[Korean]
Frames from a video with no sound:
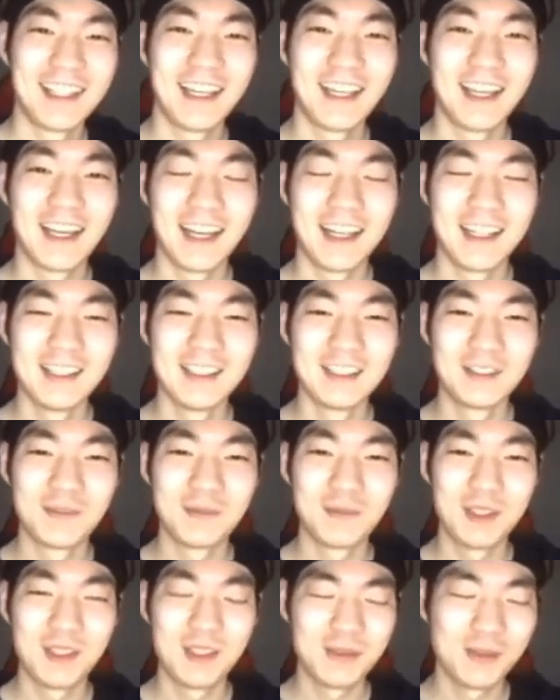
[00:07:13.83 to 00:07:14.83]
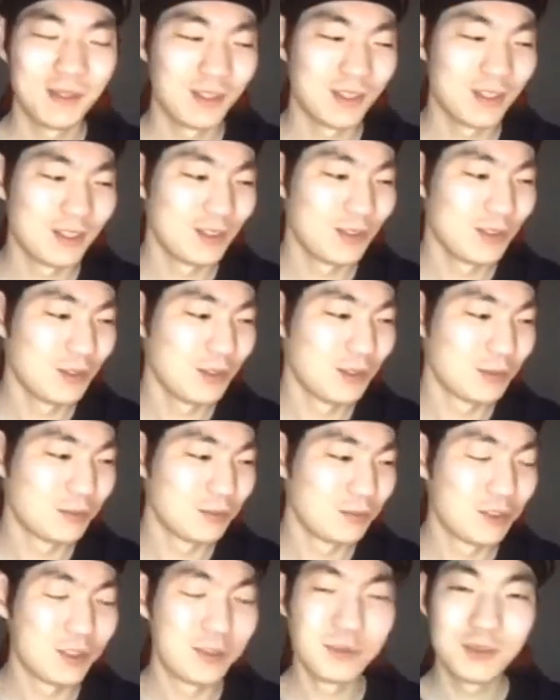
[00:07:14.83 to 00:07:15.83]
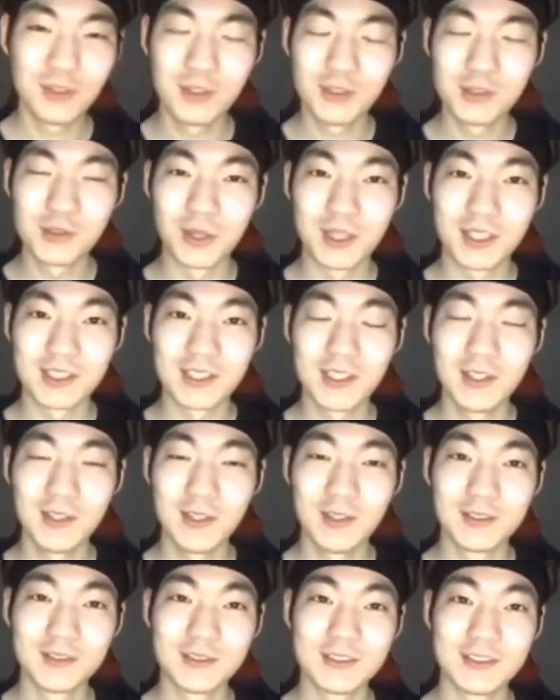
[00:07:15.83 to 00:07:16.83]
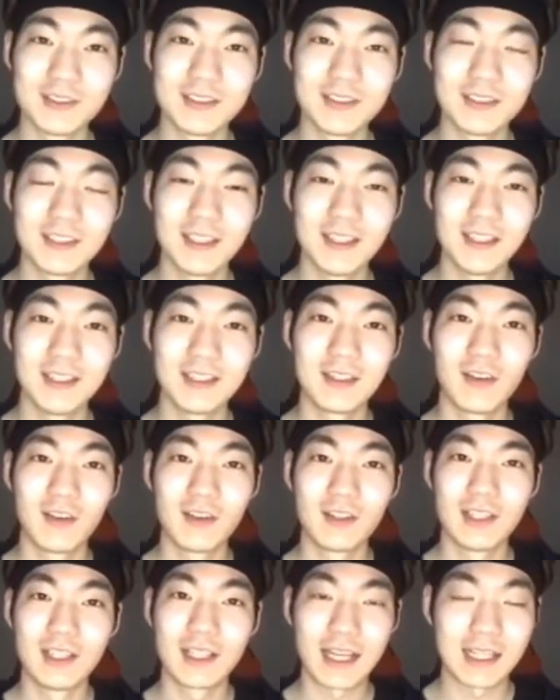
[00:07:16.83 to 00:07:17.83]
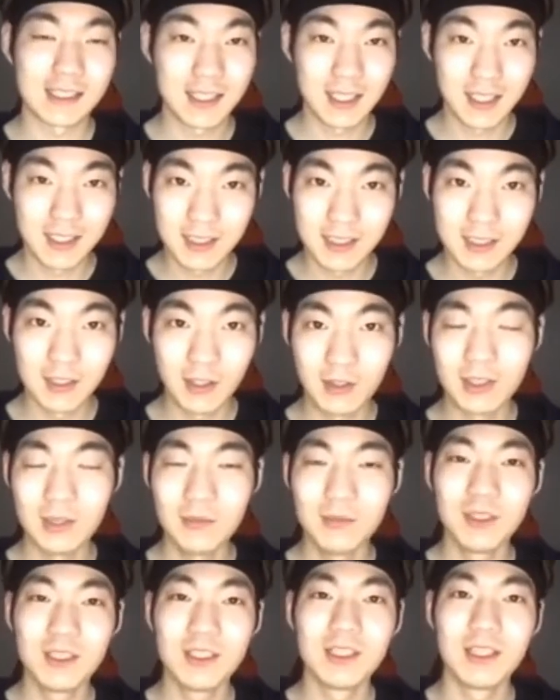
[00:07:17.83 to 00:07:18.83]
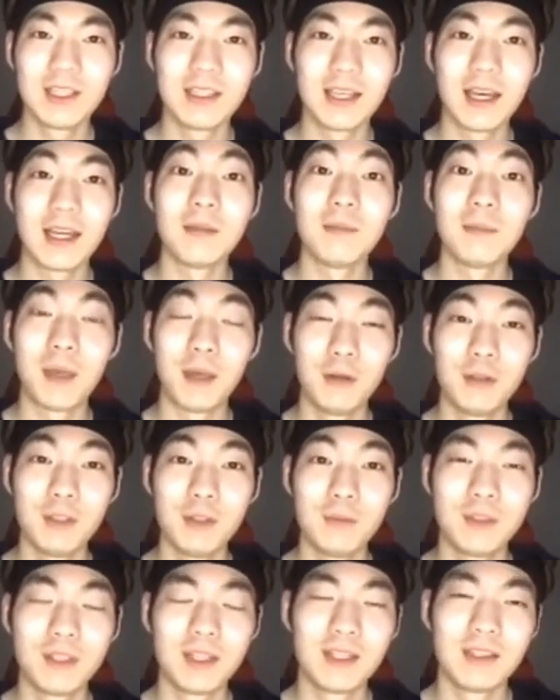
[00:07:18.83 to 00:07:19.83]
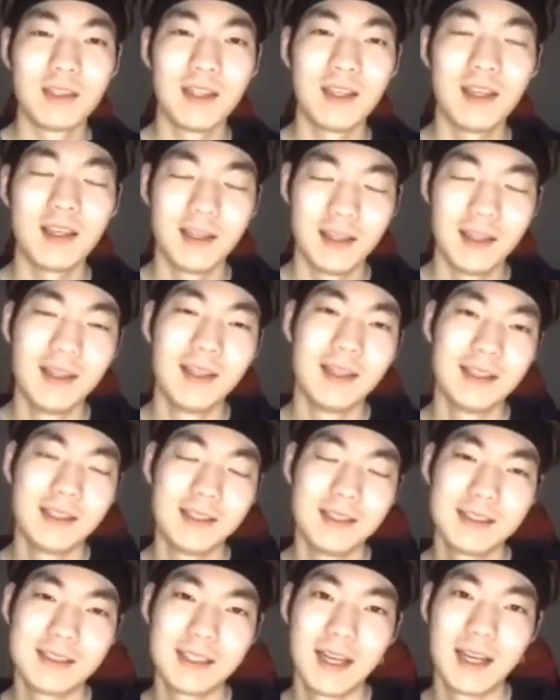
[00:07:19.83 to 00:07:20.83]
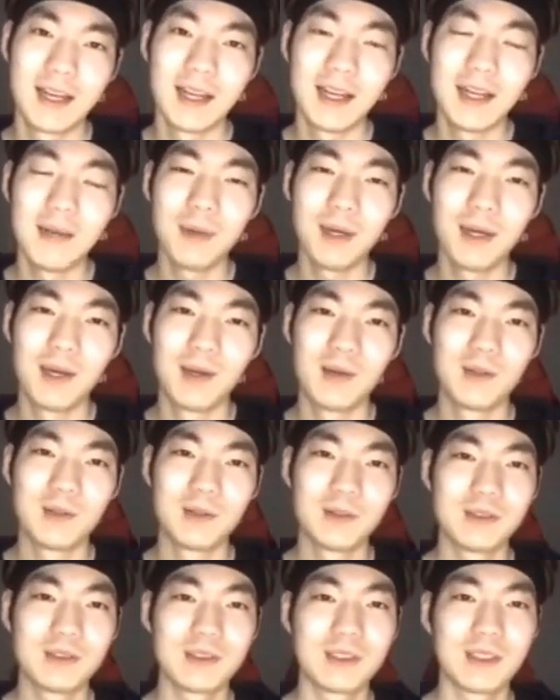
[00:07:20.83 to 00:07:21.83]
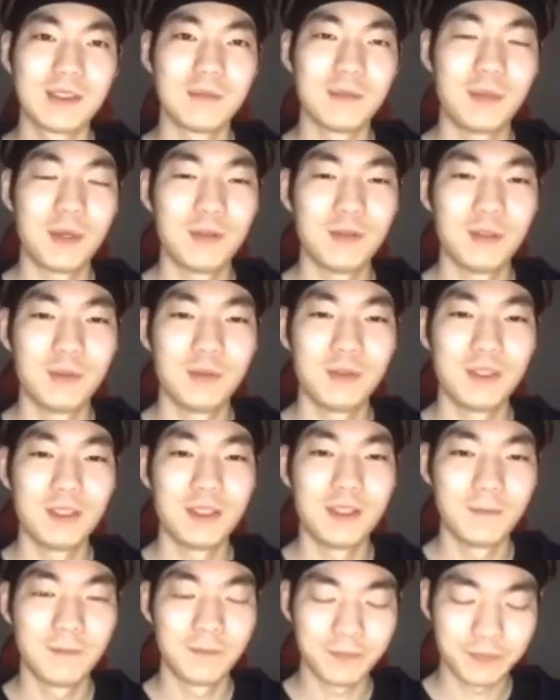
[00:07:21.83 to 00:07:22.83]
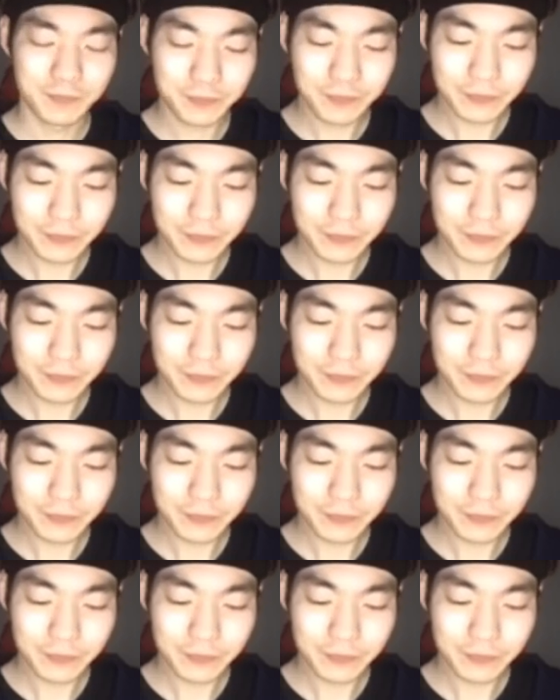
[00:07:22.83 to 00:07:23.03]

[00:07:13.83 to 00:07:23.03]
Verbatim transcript: 근데 아 필립 형도 붙임성이 좋아서 이제 거기 같이 하시는 형님들이나 다른 배우님들한테 잘 하나 봐요. 그러니까 배우님들이